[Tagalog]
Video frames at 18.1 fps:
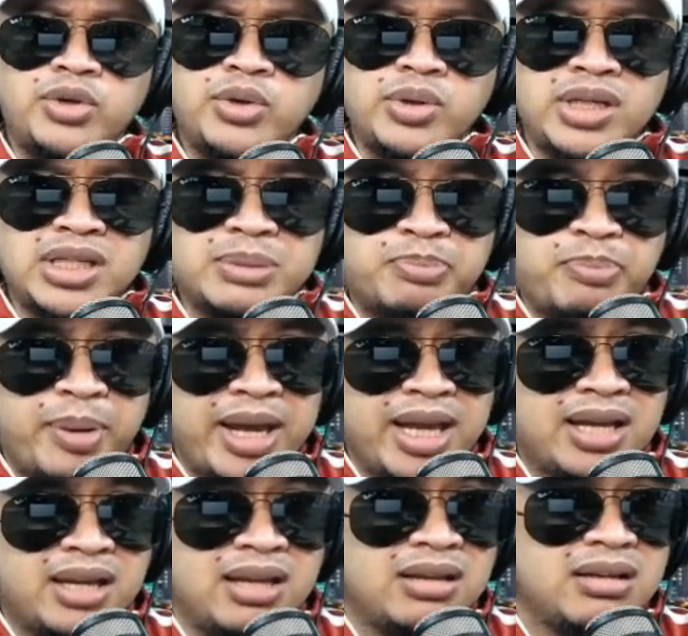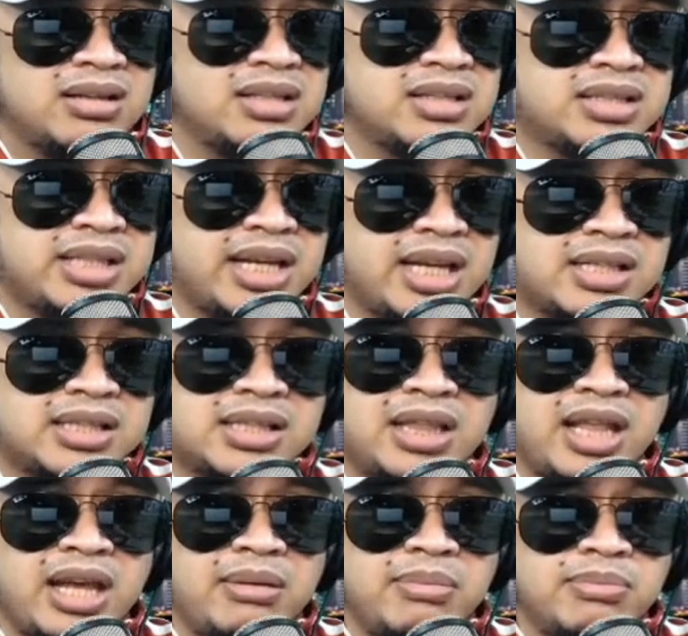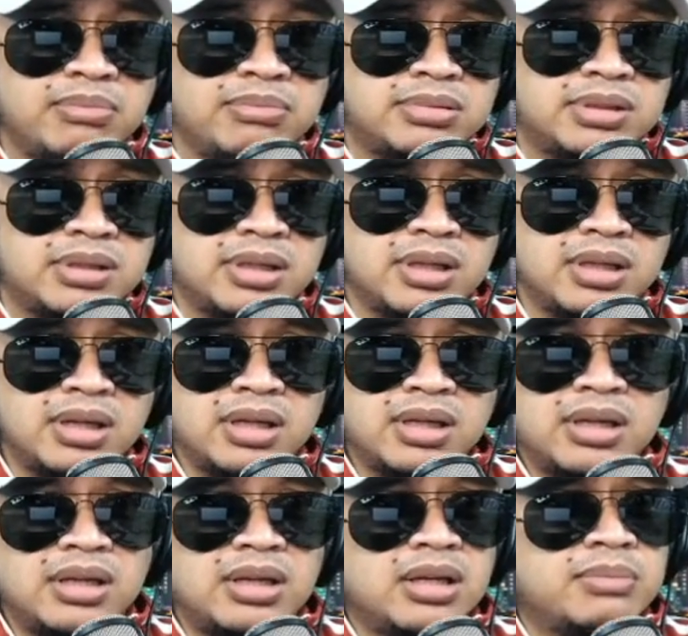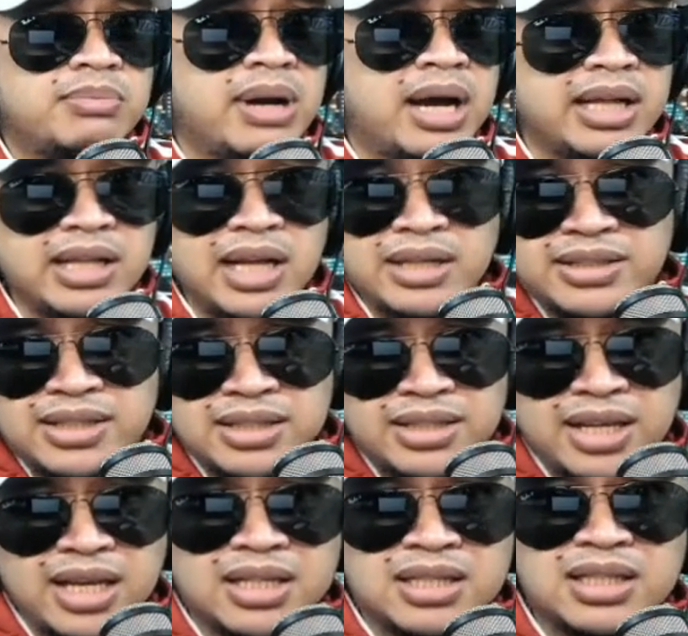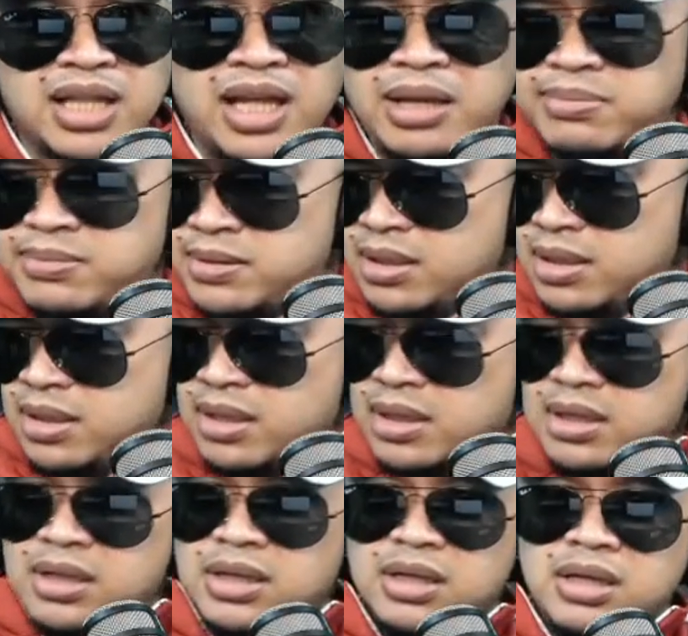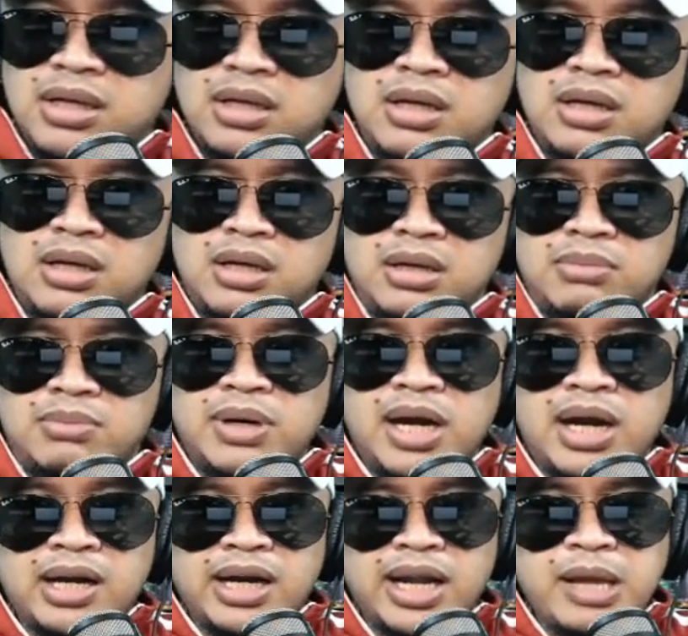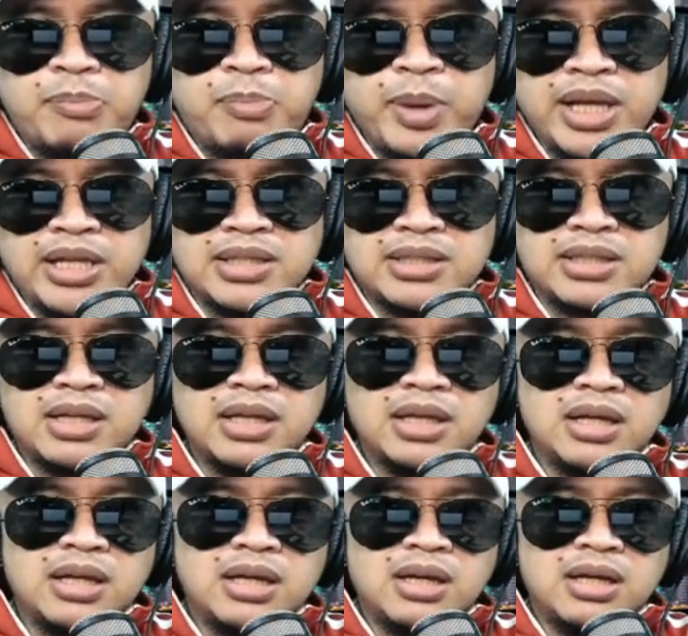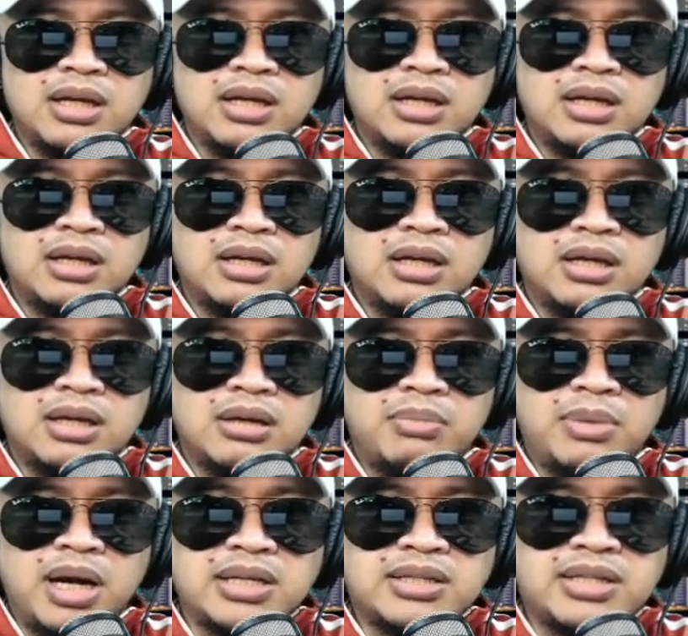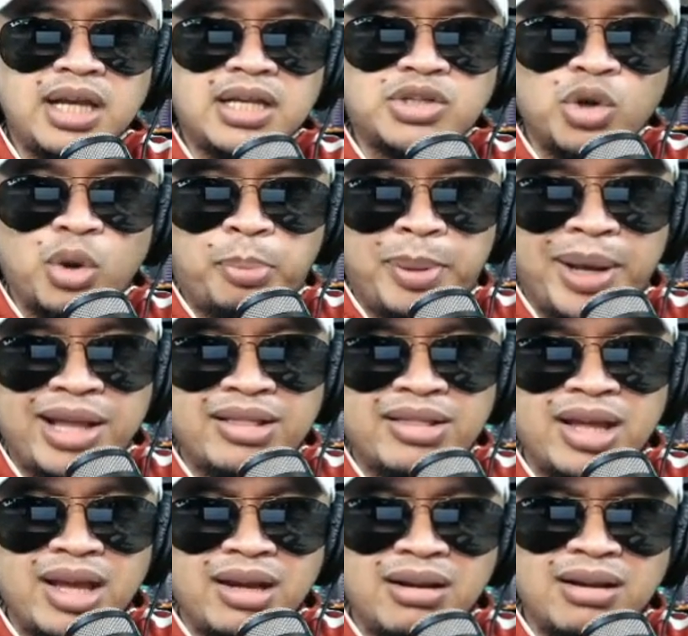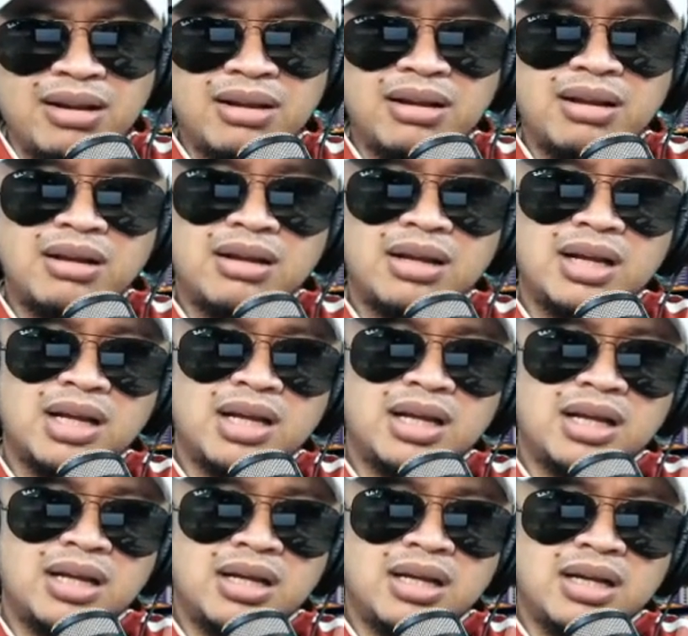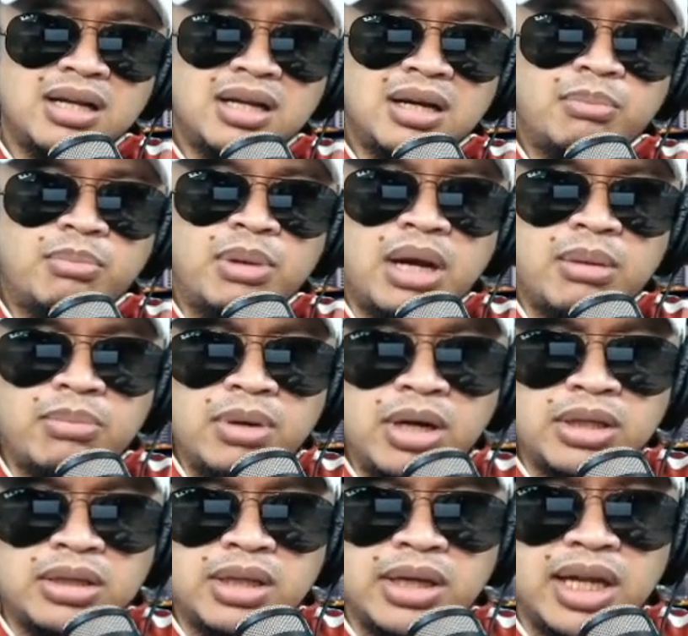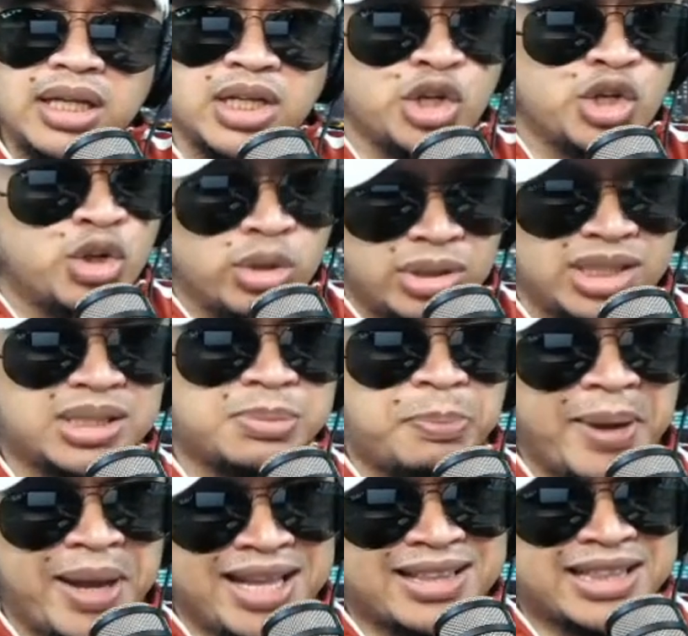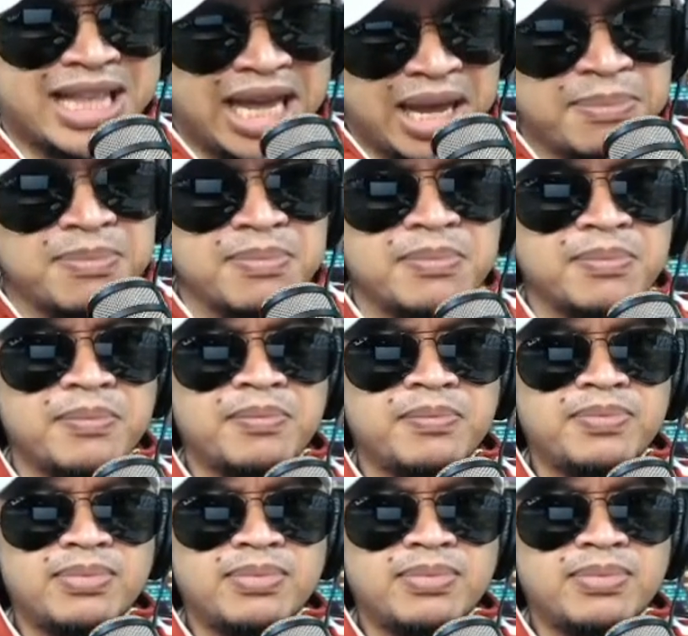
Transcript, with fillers: You respect sex slaves? Mga nagsisex slaves? Mga rapist? Mga sex offender? Mga murderers? You respect them?